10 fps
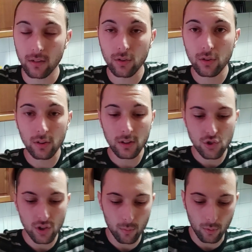l'odore è
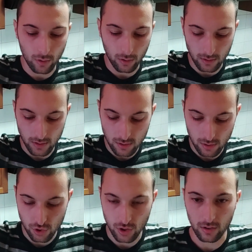già buono
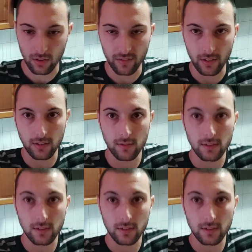adesso cerco di farti